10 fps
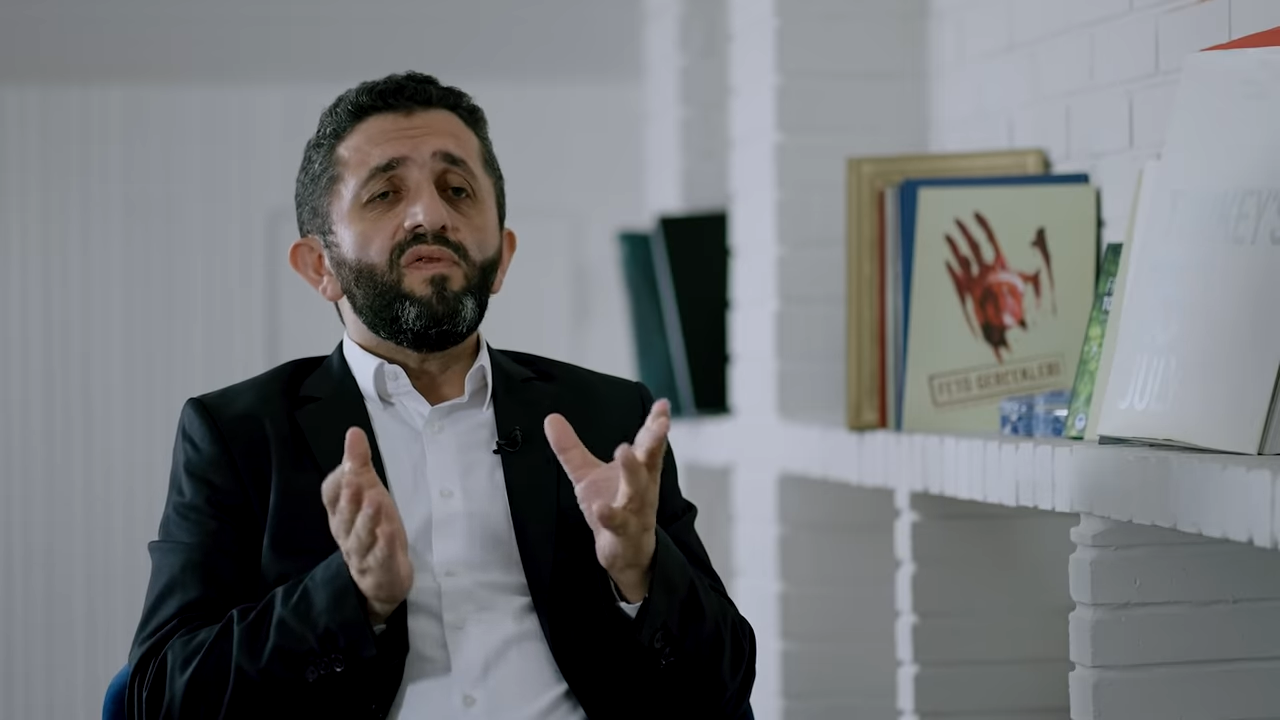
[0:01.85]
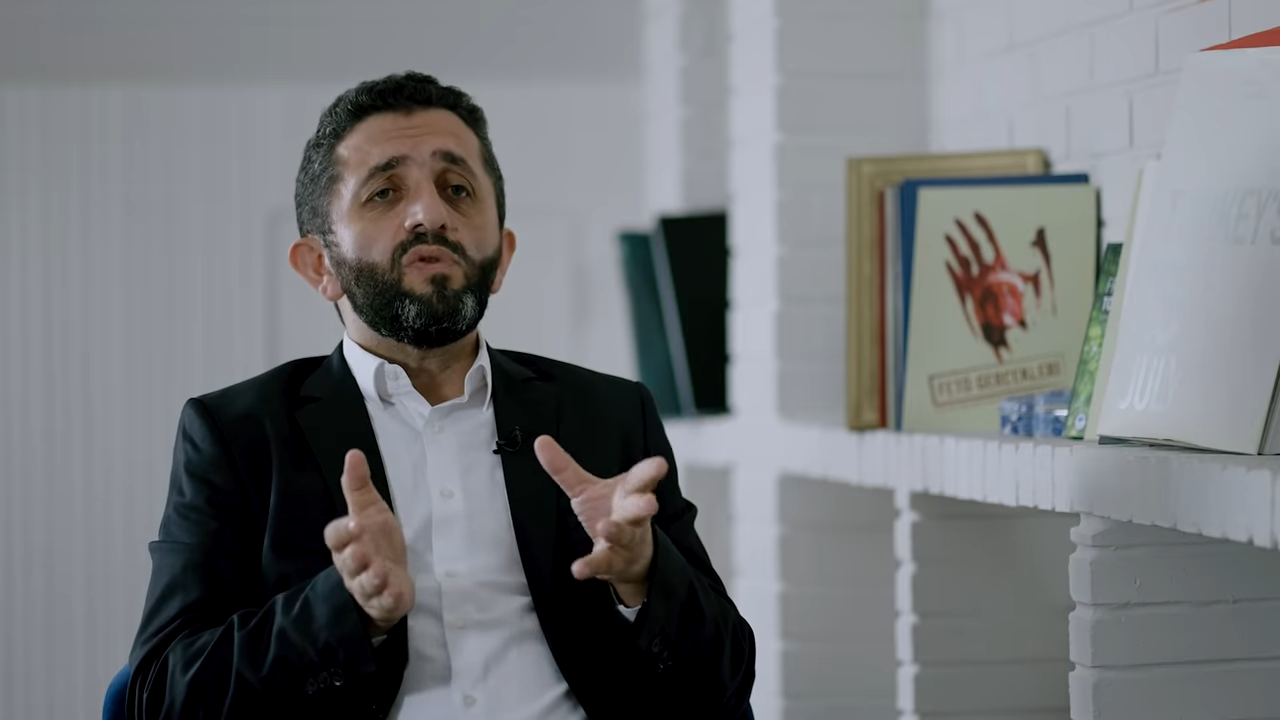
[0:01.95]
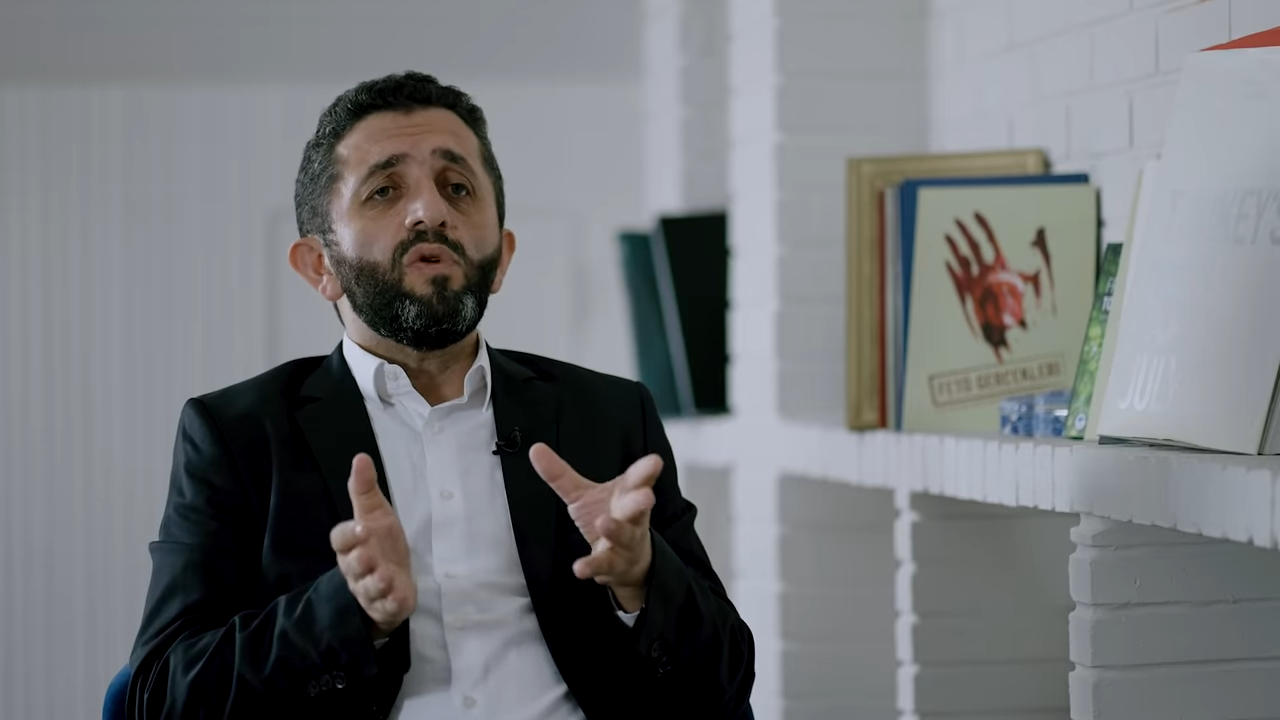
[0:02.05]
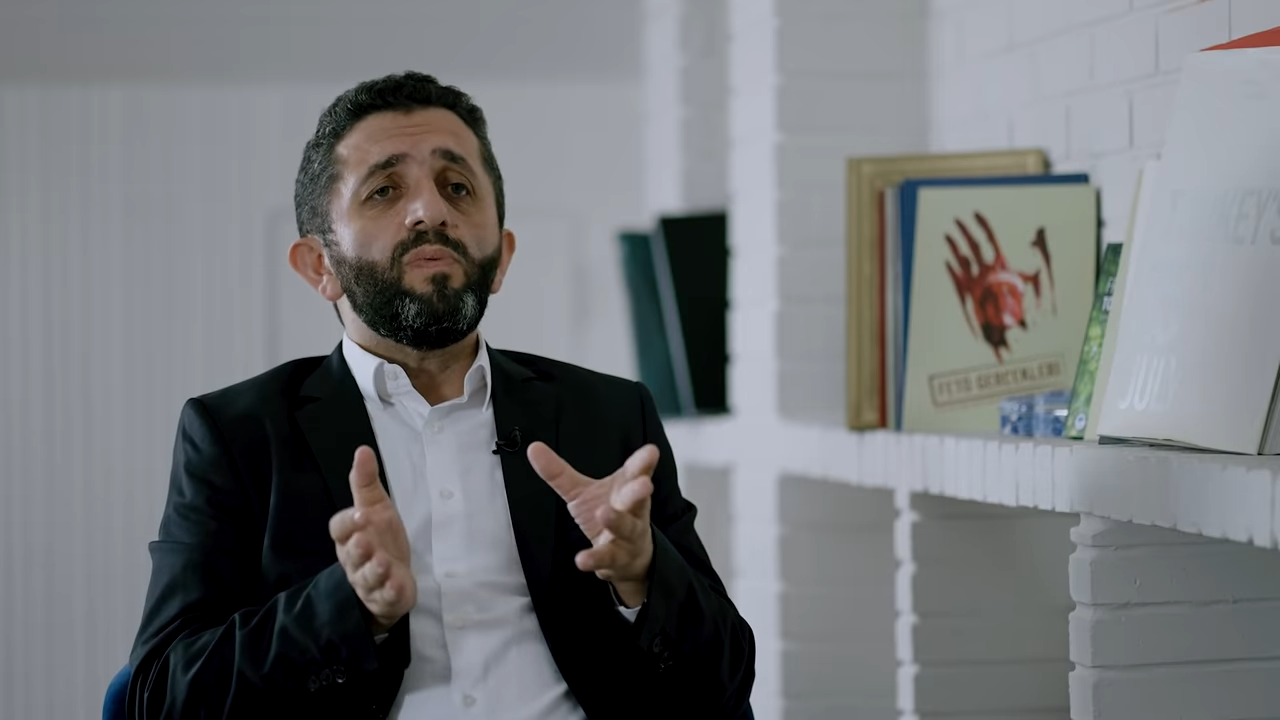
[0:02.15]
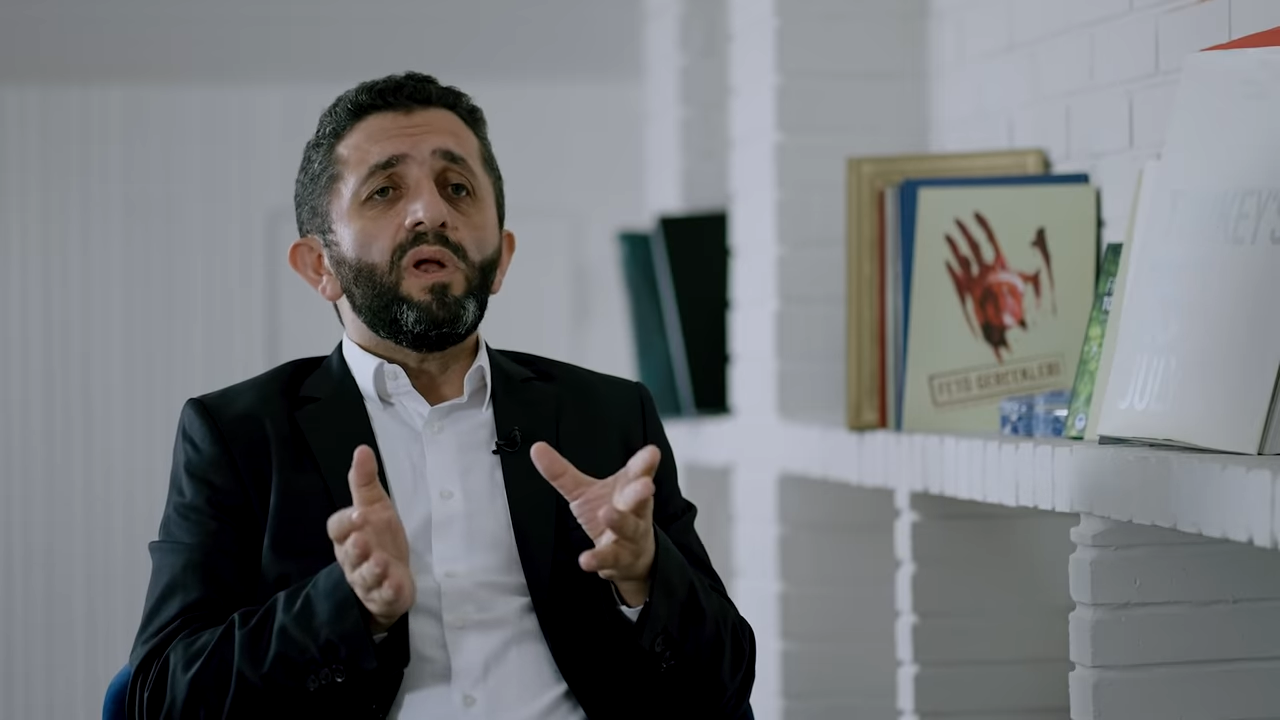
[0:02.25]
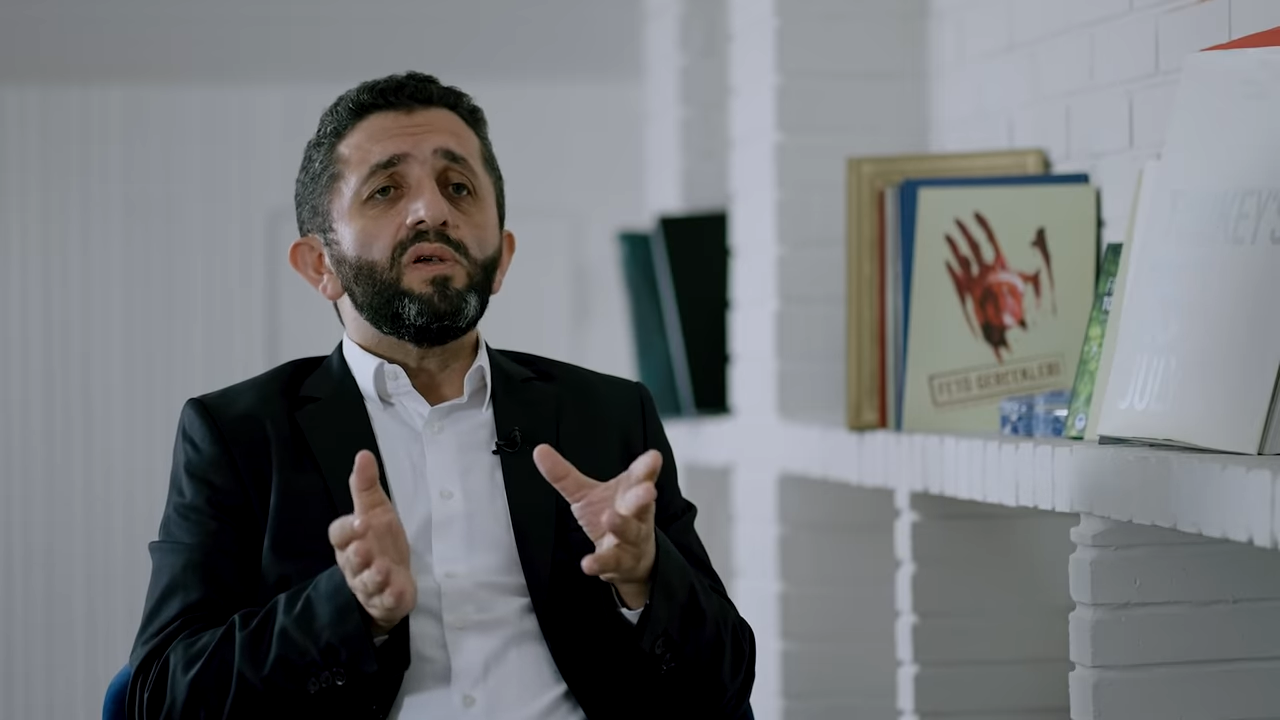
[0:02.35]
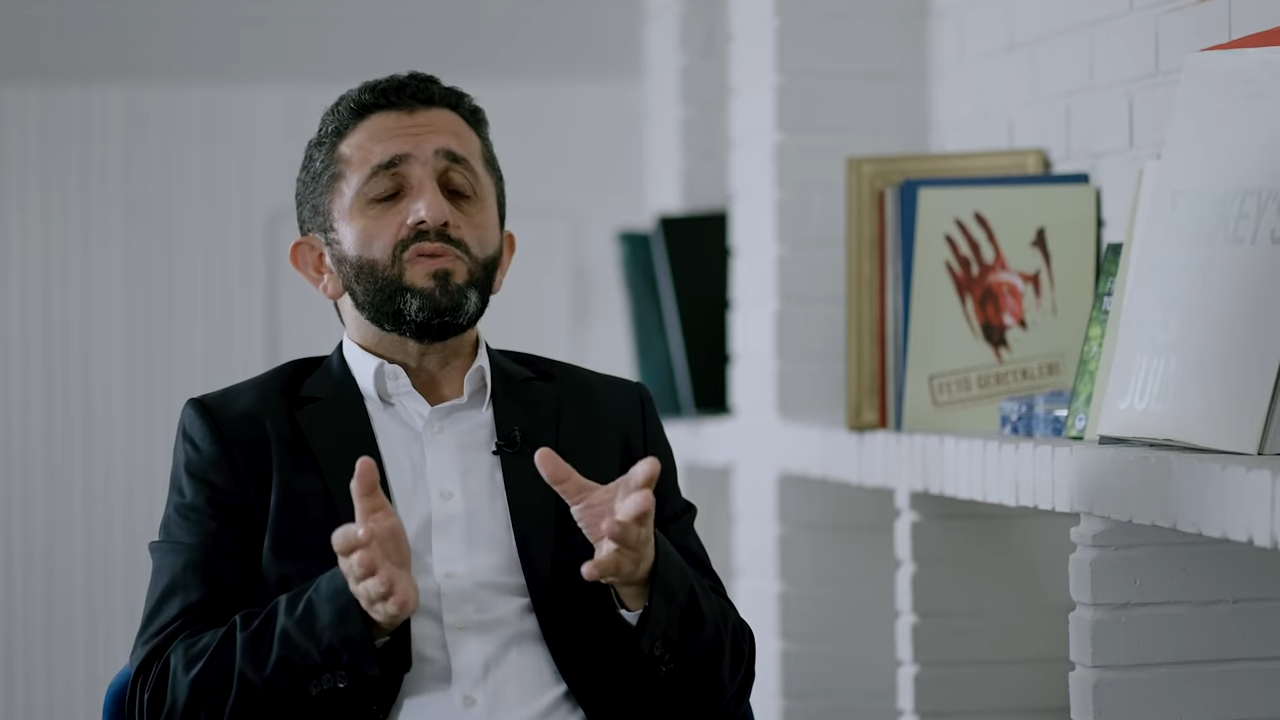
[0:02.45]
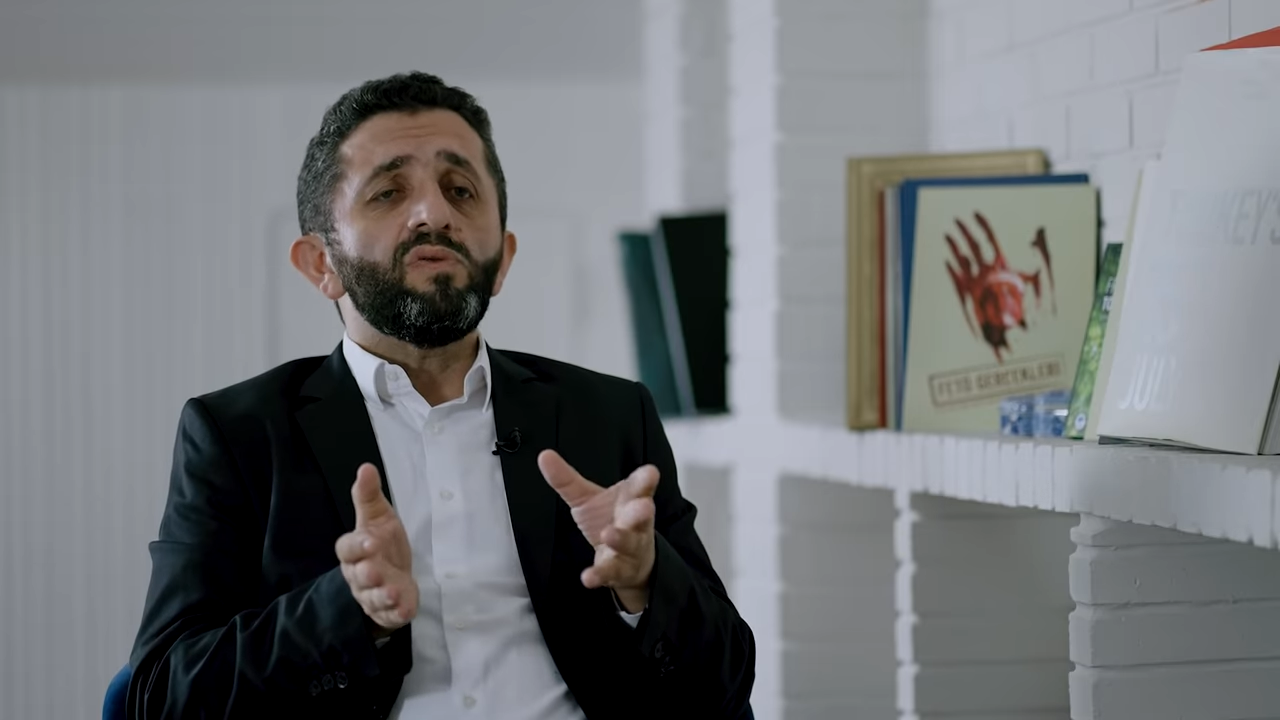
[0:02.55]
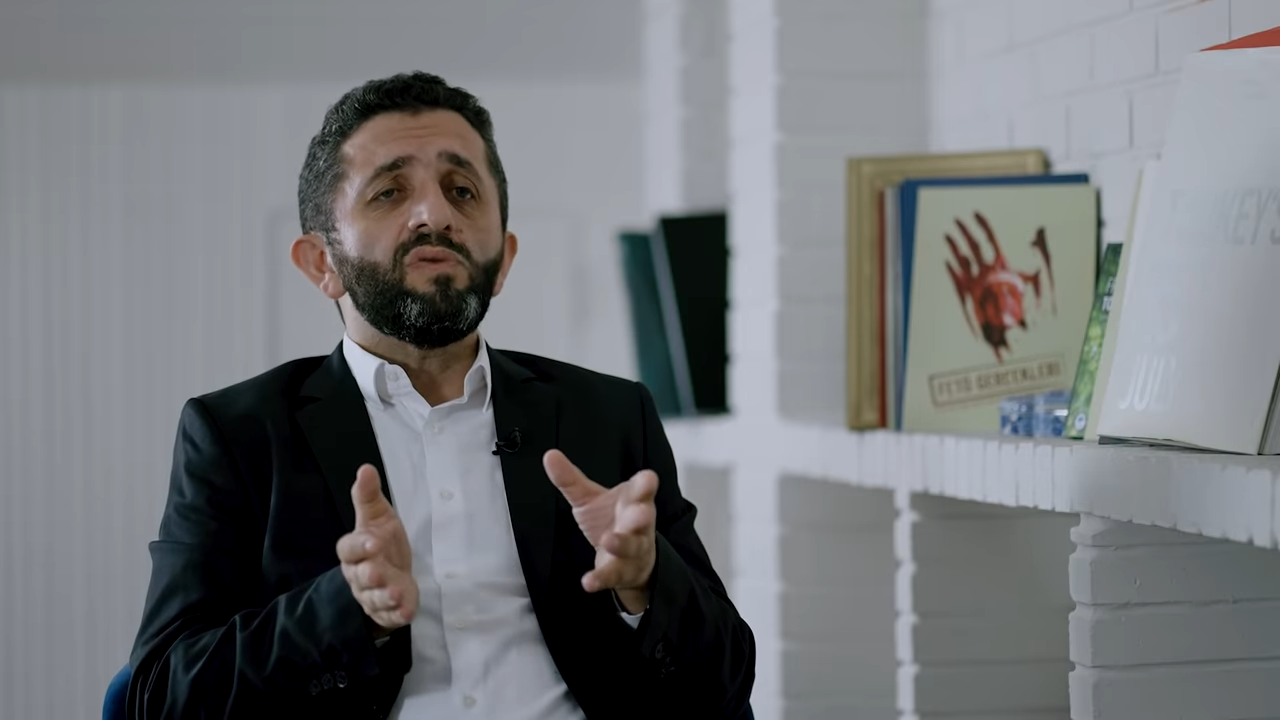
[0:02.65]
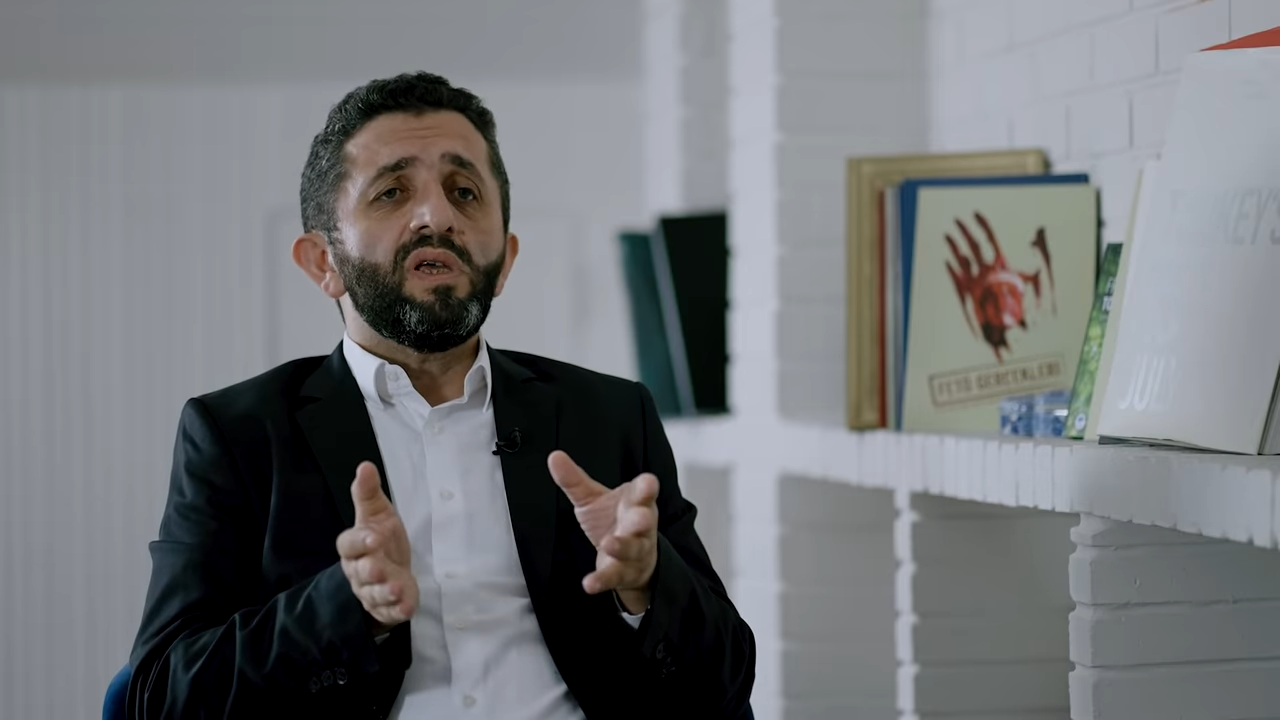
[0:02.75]
FETÖ
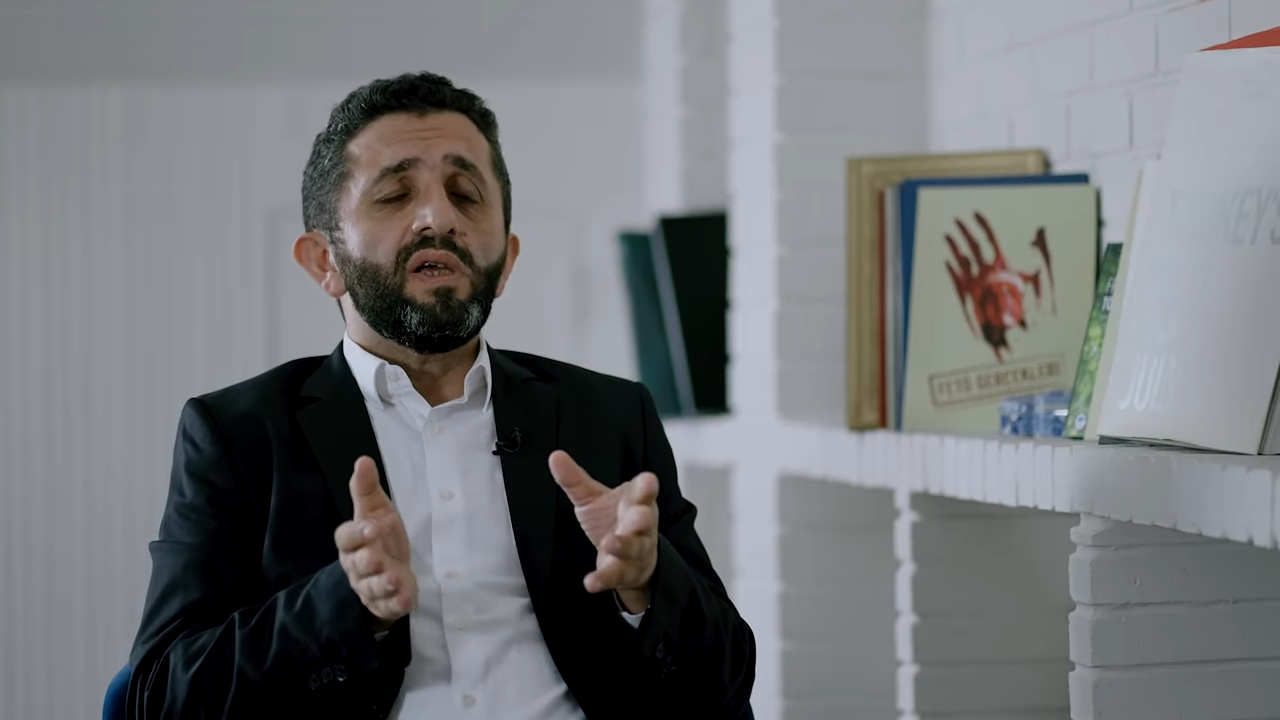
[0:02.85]
operasyonunda